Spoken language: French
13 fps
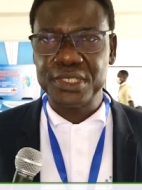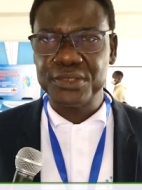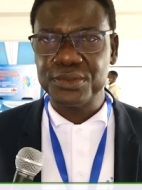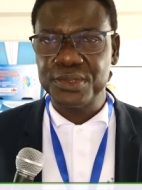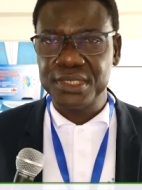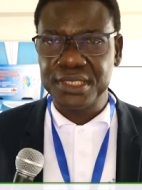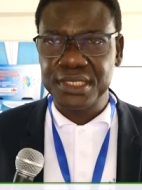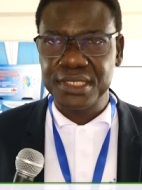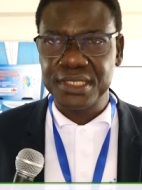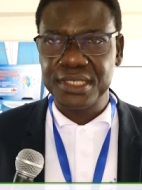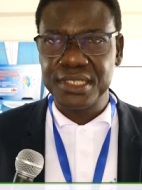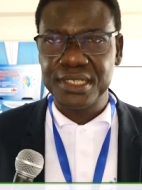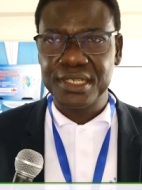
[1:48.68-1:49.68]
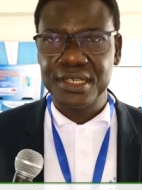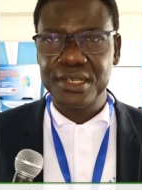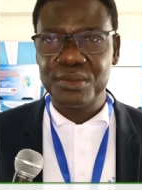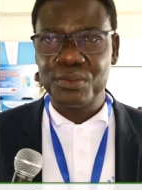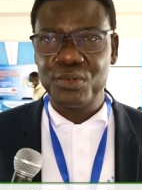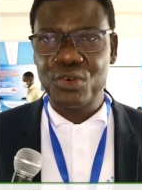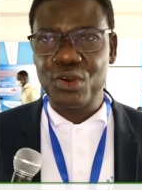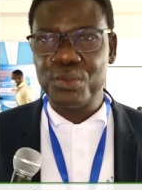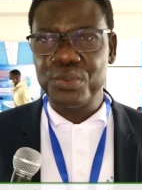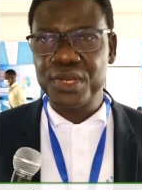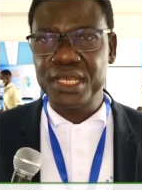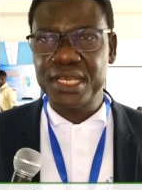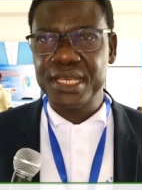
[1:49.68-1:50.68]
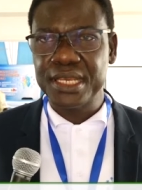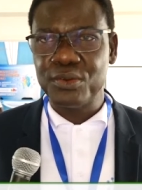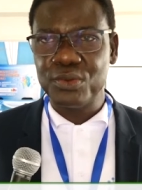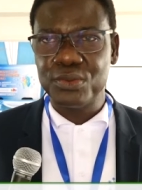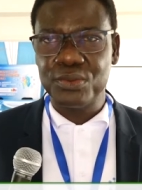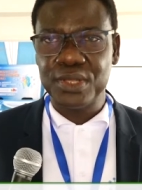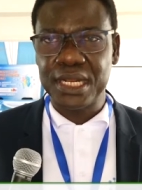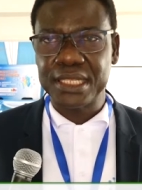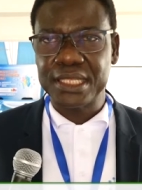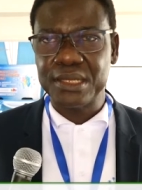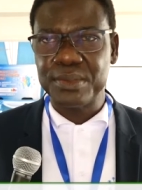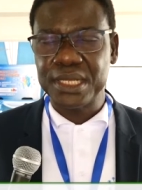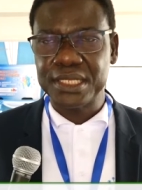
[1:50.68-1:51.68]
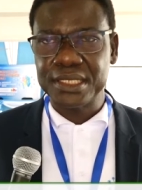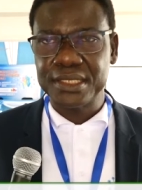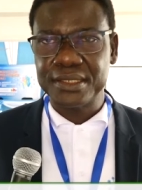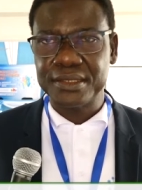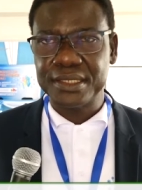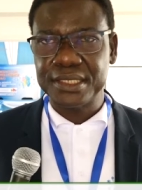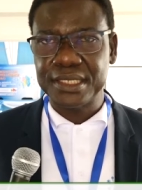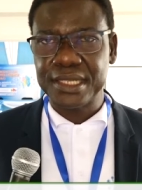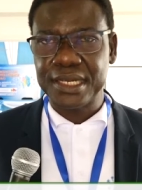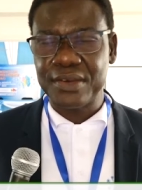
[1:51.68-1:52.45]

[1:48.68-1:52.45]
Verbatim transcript: qui sont ici pour communiquer autour de la thématique, euh, etc.